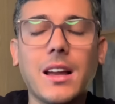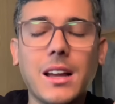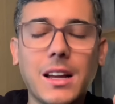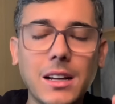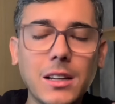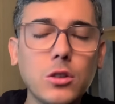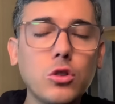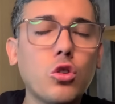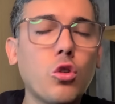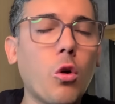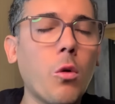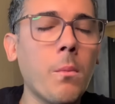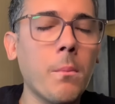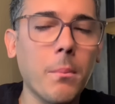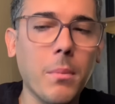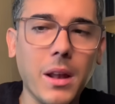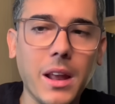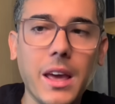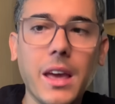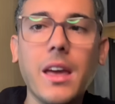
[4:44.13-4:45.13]

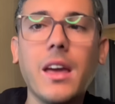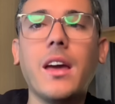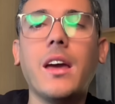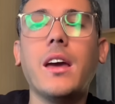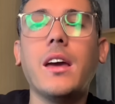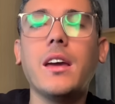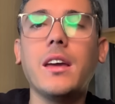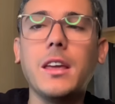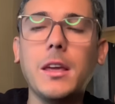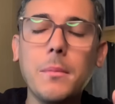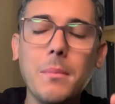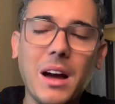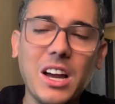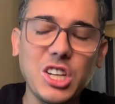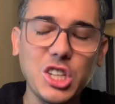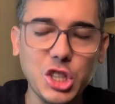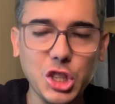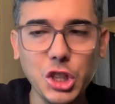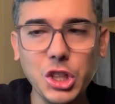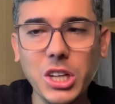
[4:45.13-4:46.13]
candomblé e
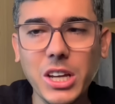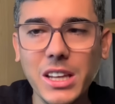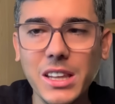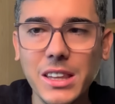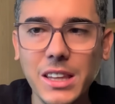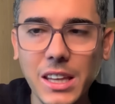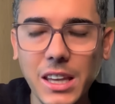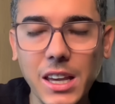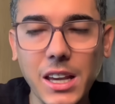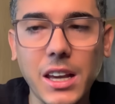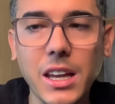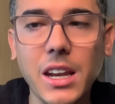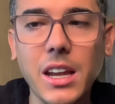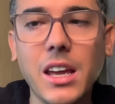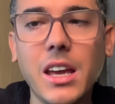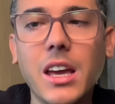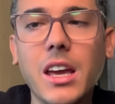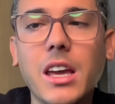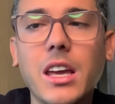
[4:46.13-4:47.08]
magia negra